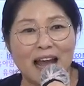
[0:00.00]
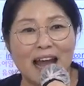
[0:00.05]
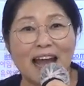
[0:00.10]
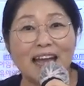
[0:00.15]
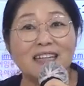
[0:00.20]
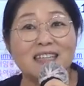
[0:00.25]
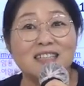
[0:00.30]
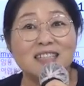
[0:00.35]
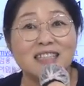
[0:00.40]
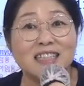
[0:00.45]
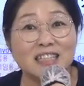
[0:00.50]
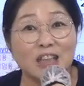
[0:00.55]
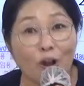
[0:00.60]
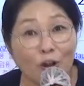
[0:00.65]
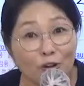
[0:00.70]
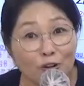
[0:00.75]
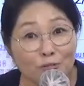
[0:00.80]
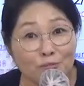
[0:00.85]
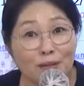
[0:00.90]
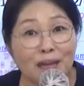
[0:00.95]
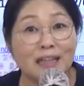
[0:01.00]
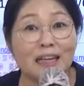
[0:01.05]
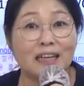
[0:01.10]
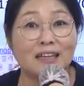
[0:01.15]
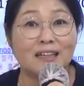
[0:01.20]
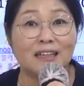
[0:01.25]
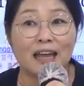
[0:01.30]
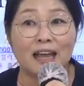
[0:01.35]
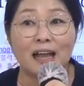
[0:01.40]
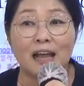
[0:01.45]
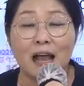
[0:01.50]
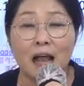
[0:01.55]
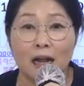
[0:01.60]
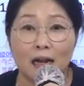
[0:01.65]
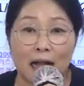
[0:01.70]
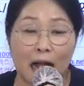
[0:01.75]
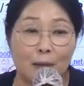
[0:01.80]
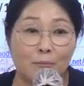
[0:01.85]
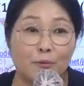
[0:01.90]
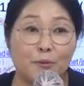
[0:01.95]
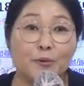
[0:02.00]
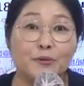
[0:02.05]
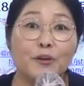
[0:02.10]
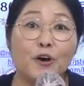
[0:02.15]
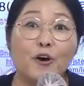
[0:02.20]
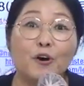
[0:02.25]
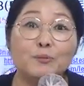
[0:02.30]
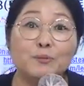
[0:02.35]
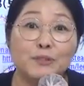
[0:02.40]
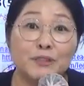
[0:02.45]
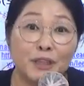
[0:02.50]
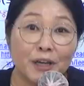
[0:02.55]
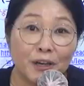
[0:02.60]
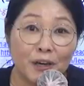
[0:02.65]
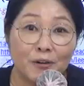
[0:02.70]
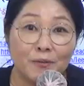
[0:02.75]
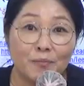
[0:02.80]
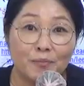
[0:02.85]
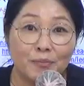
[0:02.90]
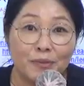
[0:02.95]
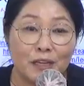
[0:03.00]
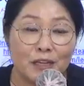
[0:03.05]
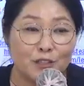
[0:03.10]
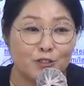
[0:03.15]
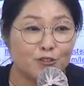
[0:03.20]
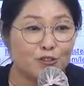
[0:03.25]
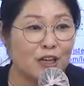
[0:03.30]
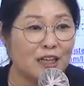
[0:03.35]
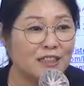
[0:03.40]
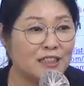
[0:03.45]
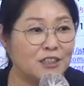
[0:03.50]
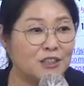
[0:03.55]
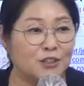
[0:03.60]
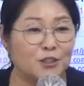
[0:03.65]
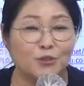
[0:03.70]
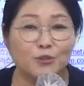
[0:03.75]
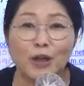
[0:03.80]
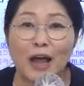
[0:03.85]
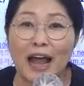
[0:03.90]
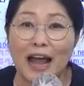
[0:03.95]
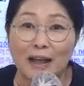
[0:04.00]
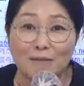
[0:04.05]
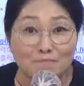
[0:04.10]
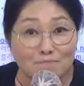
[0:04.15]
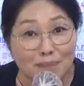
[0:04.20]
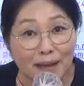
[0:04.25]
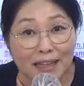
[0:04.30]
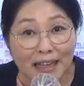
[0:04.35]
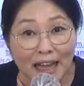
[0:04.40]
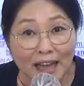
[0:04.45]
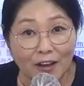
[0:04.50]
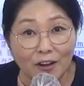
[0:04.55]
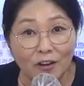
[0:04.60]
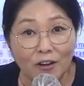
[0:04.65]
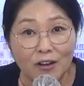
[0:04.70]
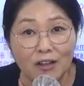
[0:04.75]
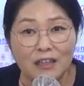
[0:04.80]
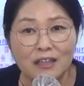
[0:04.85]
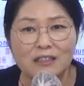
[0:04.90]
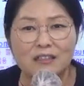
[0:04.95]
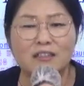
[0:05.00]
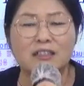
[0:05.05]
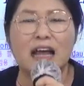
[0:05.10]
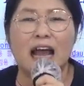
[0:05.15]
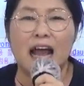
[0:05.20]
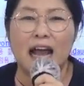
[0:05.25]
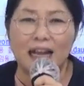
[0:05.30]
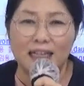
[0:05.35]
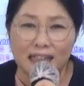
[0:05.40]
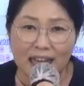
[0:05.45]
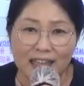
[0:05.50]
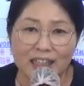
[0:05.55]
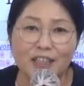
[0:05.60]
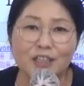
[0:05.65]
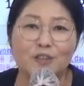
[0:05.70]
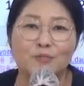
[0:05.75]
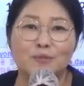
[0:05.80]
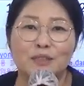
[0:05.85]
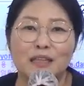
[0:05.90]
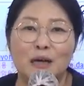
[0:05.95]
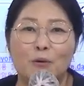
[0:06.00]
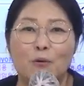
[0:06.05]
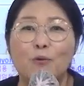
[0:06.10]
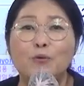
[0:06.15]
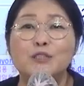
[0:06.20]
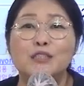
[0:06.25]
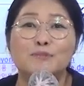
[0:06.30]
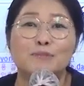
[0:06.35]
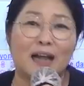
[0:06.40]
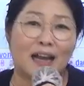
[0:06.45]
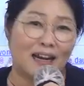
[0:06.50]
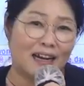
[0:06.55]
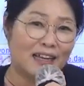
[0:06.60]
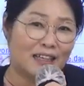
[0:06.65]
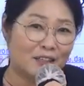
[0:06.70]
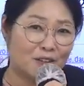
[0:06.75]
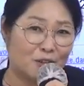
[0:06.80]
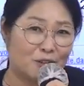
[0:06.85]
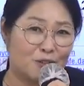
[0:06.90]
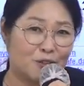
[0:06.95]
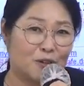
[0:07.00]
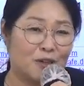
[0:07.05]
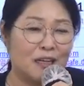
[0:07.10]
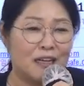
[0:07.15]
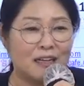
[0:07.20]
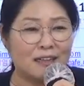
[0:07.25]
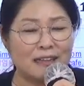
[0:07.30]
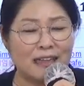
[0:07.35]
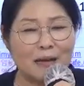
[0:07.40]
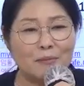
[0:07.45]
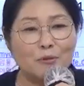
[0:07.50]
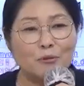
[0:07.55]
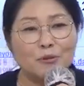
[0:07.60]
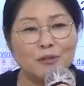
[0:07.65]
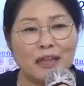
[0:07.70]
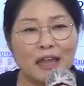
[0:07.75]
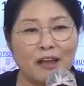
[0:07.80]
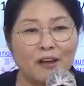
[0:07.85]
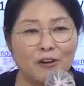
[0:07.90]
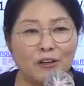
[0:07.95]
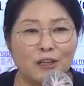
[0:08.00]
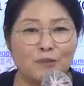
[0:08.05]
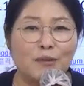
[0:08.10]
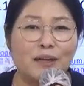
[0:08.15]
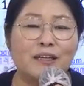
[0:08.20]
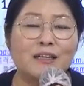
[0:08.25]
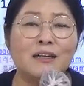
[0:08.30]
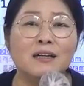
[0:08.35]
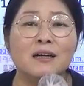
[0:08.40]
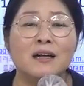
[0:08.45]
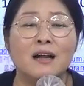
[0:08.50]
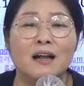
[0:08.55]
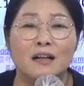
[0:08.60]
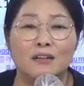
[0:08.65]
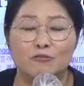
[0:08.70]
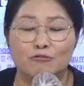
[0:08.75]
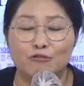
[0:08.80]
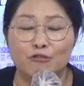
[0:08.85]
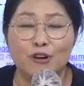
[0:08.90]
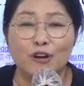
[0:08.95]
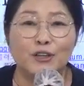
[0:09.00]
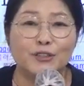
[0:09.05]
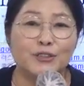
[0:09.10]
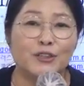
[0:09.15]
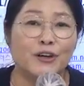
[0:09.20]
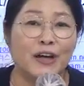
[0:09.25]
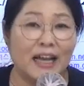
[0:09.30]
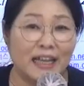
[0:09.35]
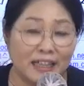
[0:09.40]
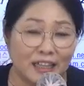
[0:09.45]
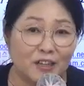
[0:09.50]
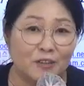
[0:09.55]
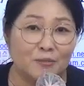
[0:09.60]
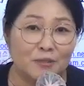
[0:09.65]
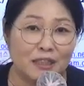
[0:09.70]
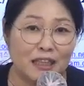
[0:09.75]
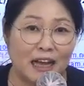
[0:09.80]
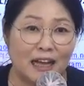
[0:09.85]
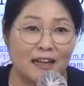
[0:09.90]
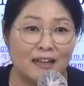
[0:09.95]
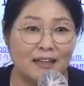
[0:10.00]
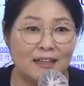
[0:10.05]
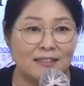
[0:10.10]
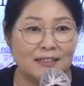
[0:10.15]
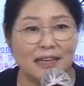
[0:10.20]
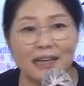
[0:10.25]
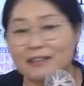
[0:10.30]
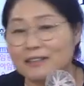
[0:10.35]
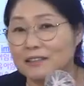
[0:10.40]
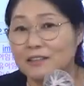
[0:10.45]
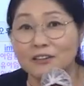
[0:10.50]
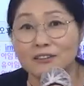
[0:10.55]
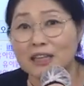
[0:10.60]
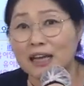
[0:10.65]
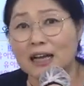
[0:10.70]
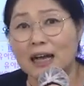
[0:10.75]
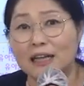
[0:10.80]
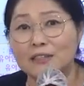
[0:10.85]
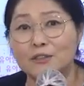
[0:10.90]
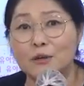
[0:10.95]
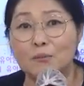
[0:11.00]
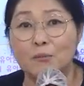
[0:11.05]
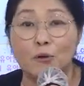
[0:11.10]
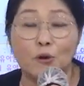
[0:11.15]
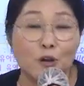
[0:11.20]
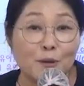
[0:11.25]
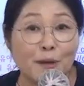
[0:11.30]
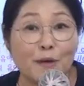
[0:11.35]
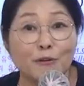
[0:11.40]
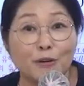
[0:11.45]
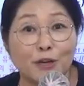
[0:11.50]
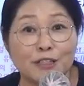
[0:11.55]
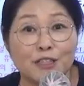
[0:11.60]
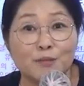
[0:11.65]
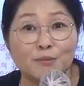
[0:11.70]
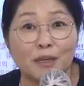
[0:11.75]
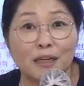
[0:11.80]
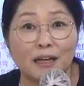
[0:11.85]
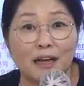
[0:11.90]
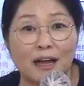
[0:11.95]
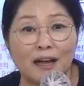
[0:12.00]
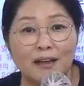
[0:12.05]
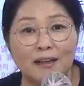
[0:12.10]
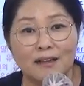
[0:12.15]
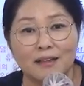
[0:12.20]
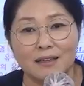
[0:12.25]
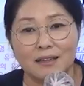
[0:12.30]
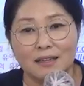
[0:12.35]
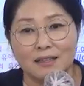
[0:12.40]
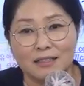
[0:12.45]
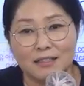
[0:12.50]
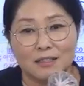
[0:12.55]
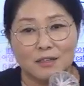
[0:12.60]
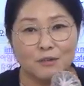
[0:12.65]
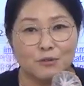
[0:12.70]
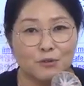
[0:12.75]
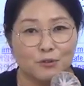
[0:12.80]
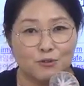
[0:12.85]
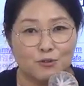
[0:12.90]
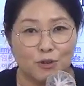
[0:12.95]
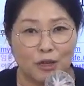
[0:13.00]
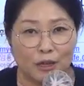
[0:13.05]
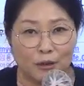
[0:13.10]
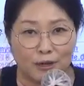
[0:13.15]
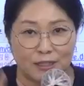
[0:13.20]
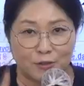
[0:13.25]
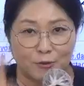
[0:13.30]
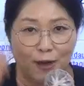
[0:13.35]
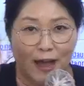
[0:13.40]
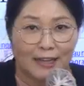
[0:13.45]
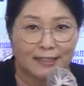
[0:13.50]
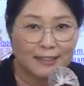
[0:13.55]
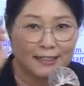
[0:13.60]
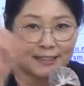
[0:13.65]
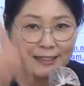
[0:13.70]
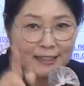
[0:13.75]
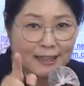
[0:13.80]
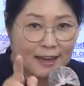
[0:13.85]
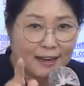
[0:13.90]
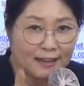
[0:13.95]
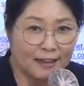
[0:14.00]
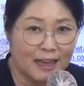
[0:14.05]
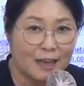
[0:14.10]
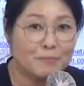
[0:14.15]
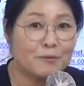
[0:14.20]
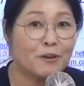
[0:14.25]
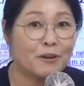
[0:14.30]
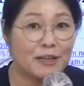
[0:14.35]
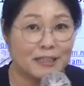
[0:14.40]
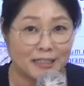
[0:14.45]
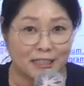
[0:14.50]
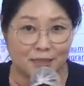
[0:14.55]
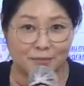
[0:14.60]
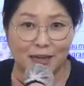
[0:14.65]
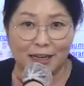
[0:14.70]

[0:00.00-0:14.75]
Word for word: 하는 척만 하는데 가보면 없어요. 수강 신청도 안 받아요. 그건 안 하는 겁니다. 오지 말라는 거죠. 나 못해요. 이 말을 둘러서 하는 겁니다. 자, 그런데 가서 뭘 배우겠습니까? 이지선 교수에게 와서 확실하게 합격하시기